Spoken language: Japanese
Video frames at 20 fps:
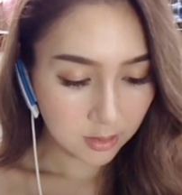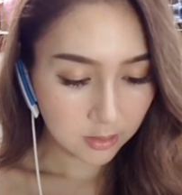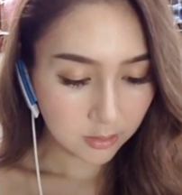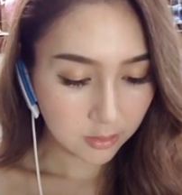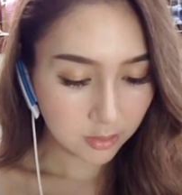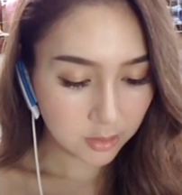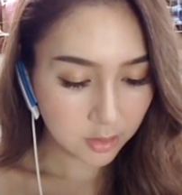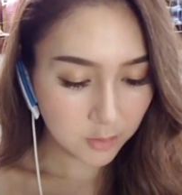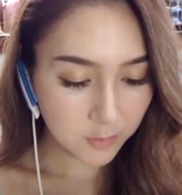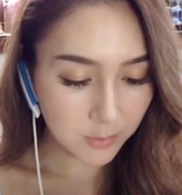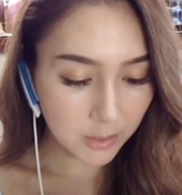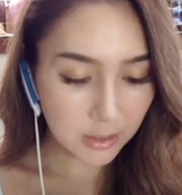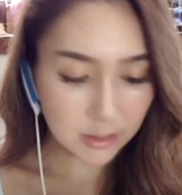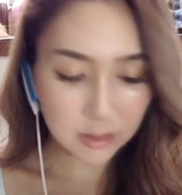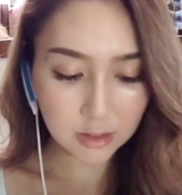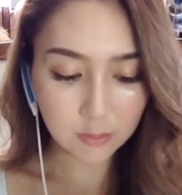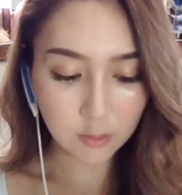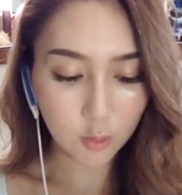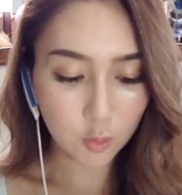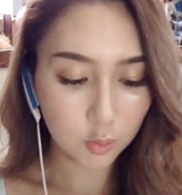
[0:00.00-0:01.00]
私の
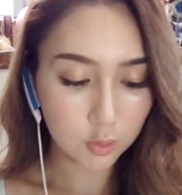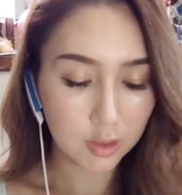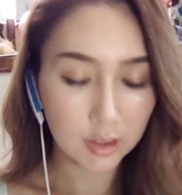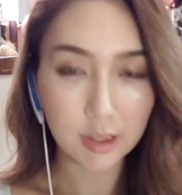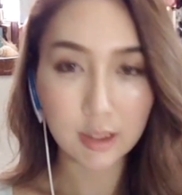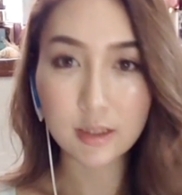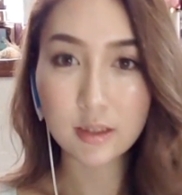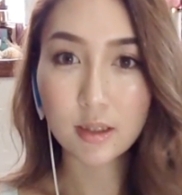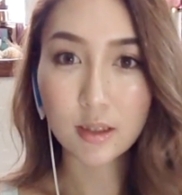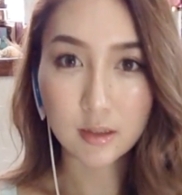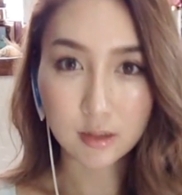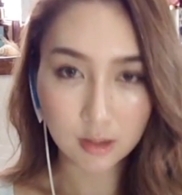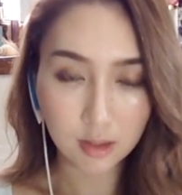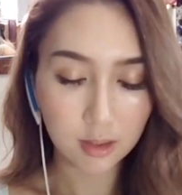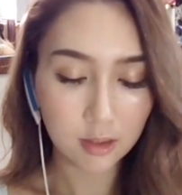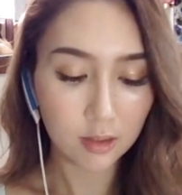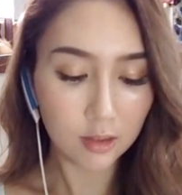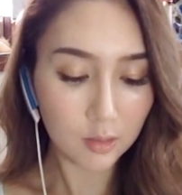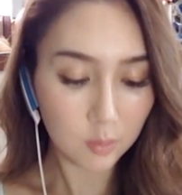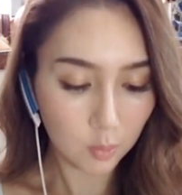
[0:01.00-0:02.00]
パーティーはこんな感じです
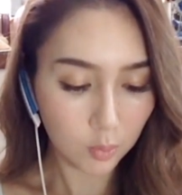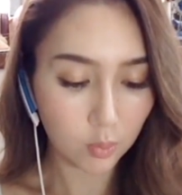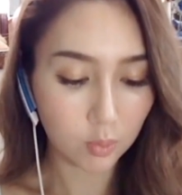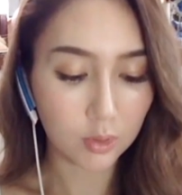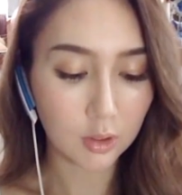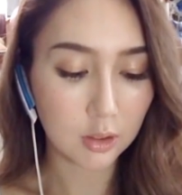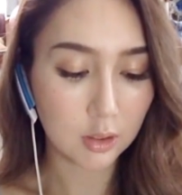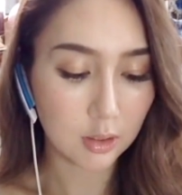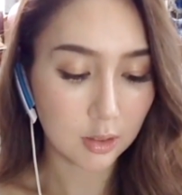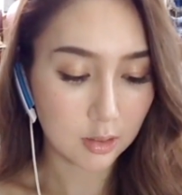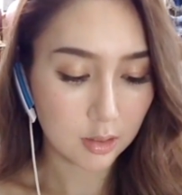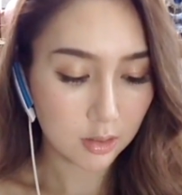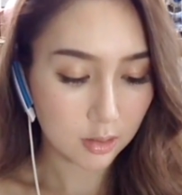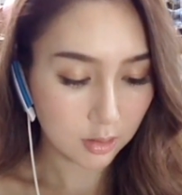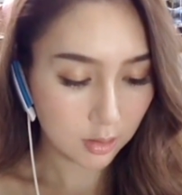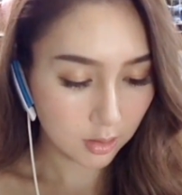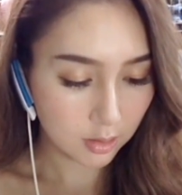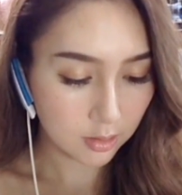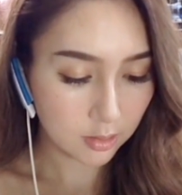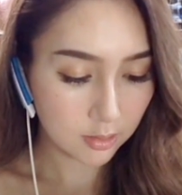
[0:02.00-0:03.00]
ね。いつもこんな感じ
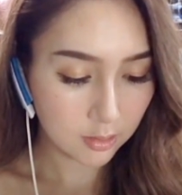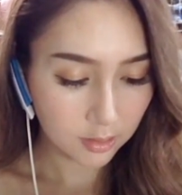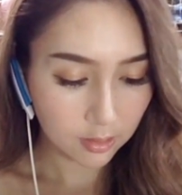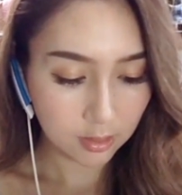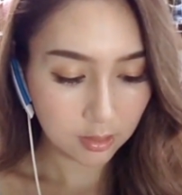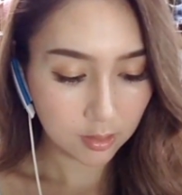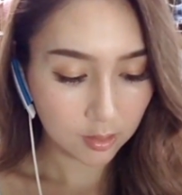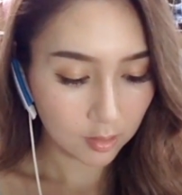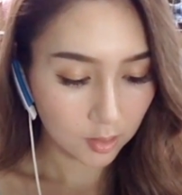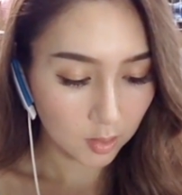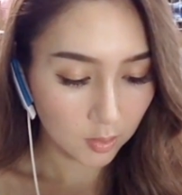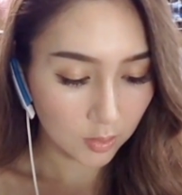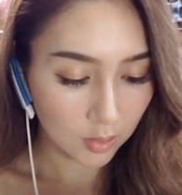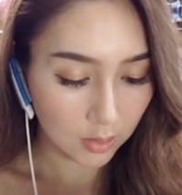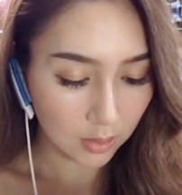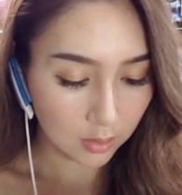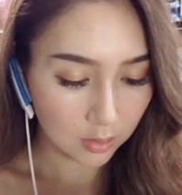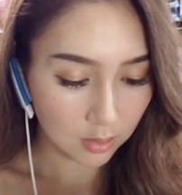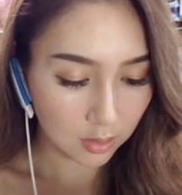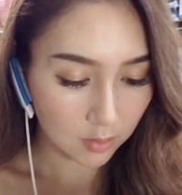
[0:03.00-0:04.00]
です。で
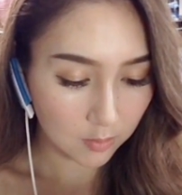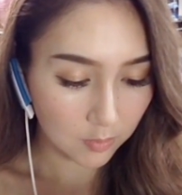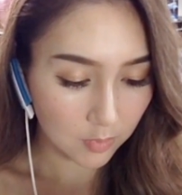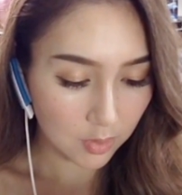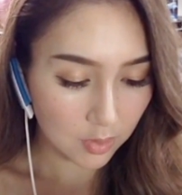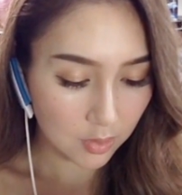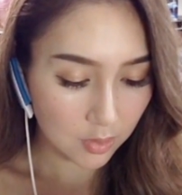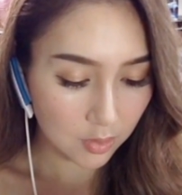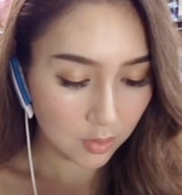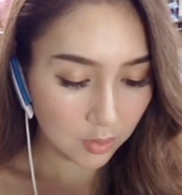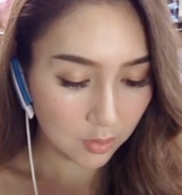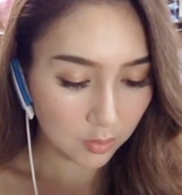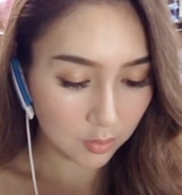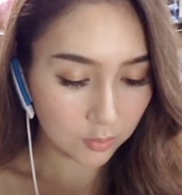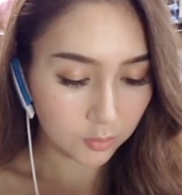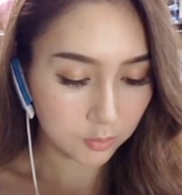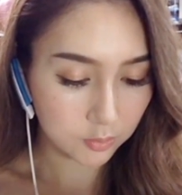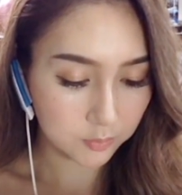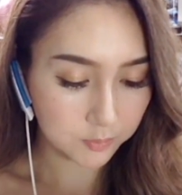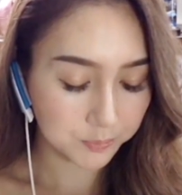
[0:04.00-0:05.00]
は行ってみま
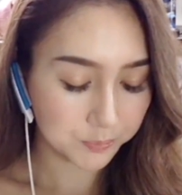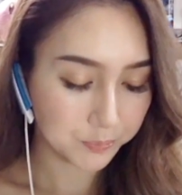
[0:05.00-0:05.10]
しょう。